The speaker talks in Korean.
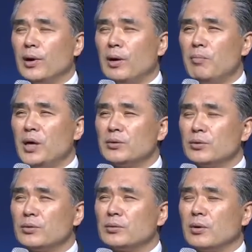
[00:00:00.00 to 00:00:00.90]

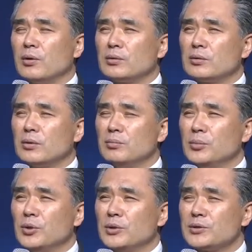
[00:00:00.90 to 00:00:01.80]
한마디로
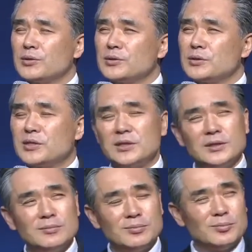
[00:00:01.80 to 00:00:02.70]
어떤 면에서
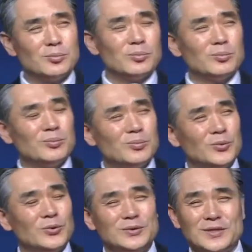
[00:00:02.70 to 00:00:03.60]
지금
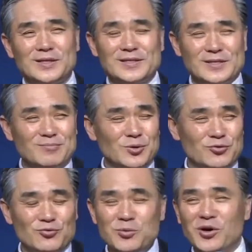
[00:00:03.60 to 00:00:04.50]
뭐 이제 지금 뭐
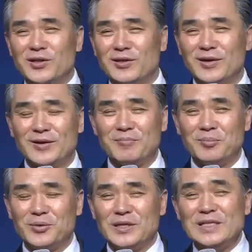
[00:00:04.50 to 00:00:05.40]
유명한
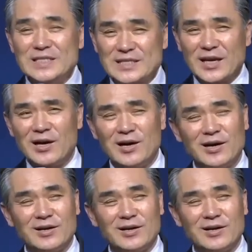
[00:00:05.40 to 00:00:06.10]
인싸,